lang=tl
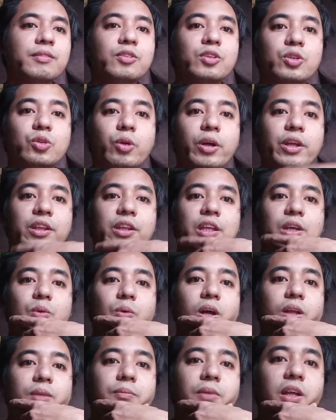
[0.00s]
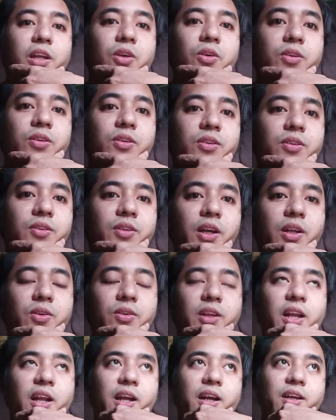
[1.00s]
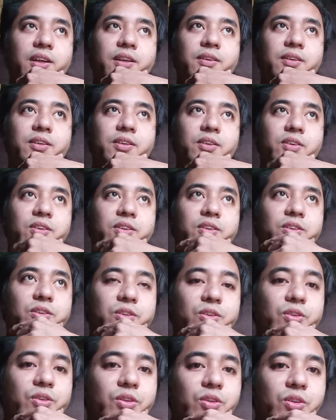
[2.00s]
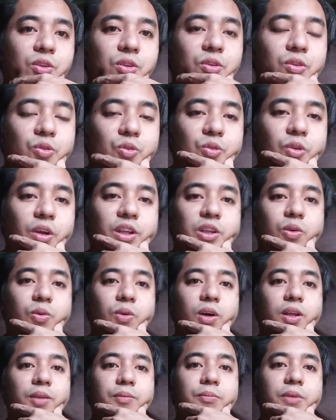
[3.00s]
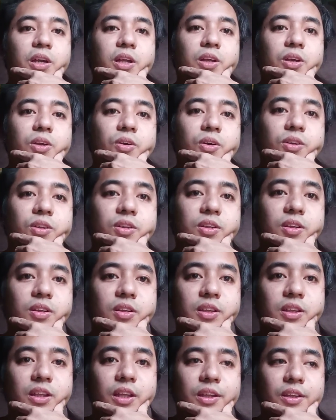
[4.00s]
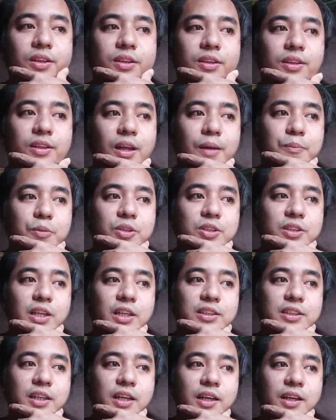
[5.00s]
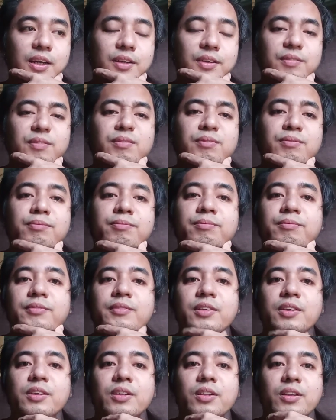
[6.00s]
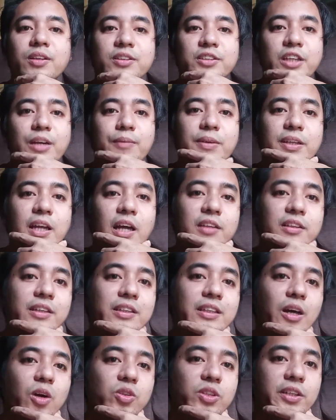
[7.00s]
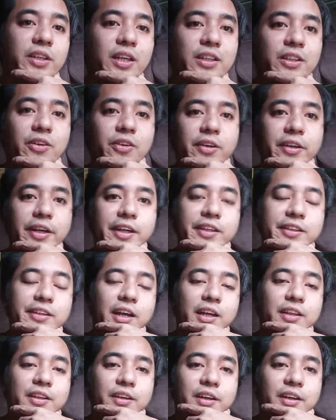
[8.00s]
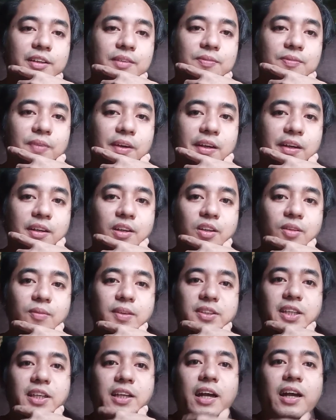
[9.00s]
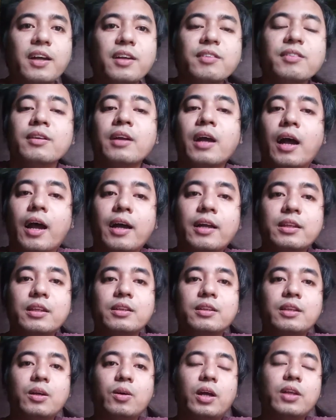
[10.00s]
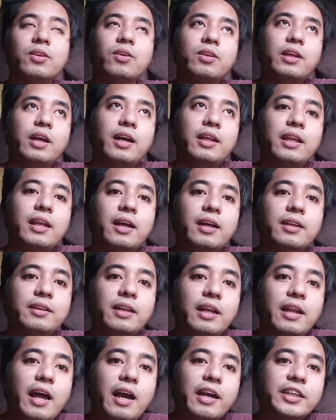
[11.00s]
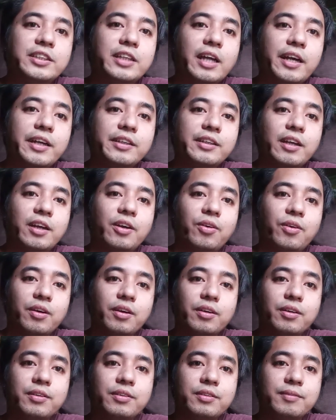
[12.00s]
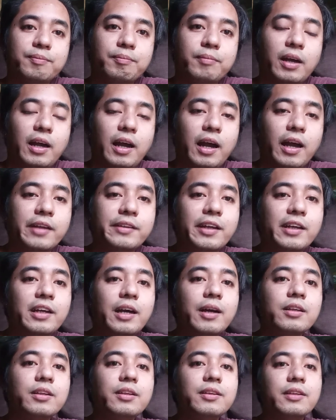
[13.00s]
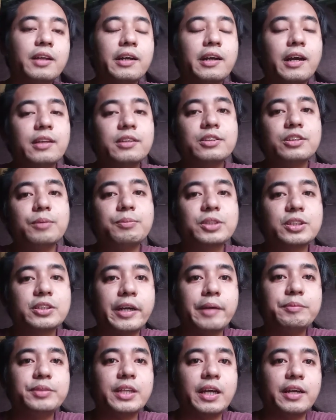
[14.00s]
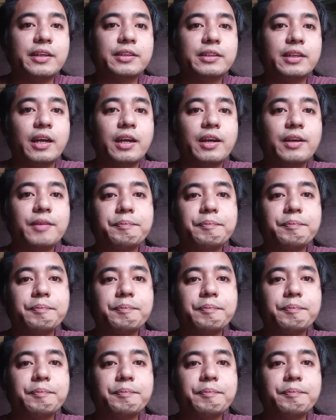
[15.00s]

21 million ano na lang 21 million tapos nasa 700,000 yata o 800 parang ganun. Basta ang ano na nalagas sa kanya or ang nag-unsubscribe sa kanya,